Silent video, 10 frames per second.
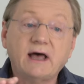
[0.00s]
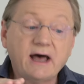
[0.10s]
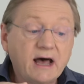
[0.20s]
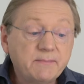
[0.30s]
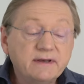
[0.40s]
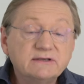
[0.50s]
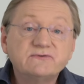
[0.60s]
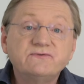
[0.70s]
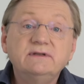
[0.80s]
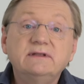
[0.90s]
aber es
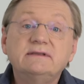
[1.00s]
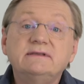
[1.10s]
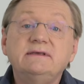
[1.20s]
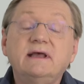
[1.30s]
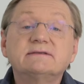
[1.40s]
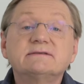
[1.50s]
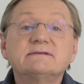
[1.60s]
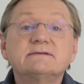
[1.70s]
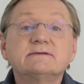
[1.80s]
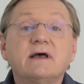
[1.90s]
findet
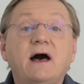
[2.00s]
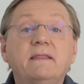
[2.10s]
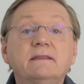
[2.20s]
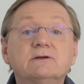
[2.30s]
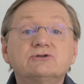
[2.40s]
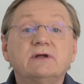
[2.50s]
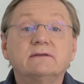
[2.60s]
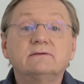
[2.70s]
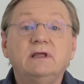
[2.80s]
jetzt anders statt.